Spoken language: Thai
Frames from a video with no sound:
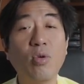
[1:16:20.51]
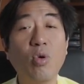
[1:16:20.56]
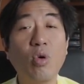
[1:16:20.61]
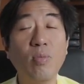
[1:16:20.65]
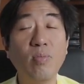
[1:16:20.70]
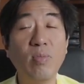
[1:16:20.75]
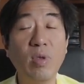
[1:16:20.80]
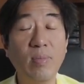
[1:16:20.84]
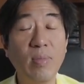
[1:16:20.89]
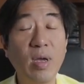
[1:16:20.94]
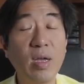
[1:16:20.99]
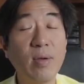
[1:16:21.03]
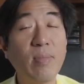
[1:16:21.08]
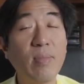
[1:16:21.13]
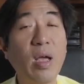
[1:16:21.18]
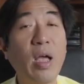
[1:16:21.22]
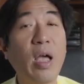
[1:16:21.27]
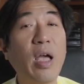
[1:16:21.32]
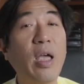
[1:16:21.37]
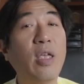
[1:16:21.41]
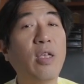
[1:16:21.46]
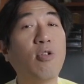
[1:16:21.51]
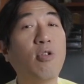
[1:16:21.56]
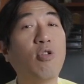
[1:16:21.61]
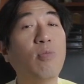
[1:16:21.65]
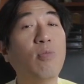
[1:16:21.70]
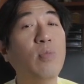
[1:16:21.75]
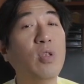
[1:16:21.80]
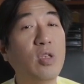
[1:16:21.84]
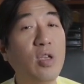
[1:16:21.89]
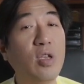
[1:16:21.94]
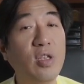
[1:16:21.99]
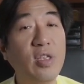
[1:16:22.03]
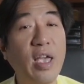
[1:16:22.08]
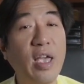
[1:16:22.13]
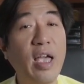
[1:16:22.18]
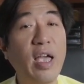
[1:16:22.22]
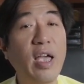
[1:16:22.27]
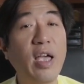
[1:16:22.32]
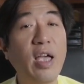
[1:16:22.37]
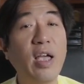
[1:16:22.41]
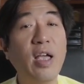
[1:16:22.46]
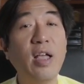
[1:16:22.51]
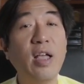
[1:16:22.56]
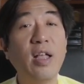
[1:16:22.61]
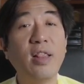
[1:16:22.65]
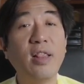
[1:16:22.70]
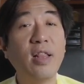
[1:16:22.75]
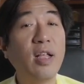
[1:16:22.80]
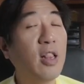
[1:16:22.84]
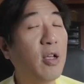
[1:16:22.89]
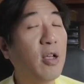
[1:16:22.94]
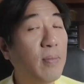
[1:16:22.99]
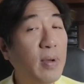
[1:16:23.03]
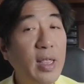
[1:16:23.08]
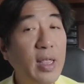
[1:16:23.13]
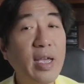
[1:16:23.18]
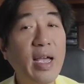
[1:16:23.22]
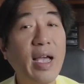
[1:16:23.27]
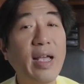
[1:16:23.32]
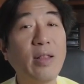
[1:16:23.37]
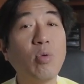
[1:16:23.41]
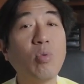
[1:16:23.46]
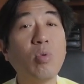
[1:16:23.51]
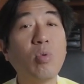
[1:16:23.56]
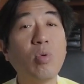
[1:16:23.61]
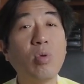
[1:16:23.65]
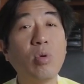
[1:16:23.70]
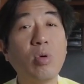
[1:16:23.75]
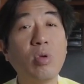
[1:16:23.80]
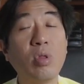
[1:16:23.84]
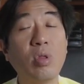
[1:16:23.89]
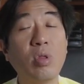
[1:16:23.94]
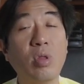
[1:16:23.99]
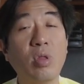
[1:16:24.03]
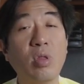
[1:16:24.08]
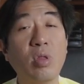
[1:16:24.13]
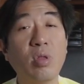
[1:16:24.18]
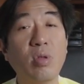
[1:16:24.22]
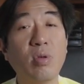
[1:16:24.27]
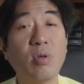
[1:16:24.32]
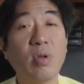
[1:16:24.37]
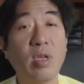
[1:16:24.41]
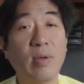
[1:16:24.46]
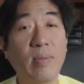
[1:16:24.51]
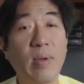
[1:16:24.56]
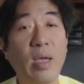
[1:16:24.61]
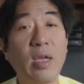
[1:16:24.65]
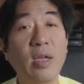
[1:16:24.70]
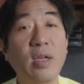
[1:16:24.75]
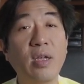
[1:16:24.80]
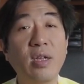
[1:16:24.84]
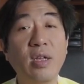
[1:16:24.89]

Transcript: คนมีมากมายคนมีเยอะแยะแล้วเราไม่ได้ขายทุกคนโอเคไหม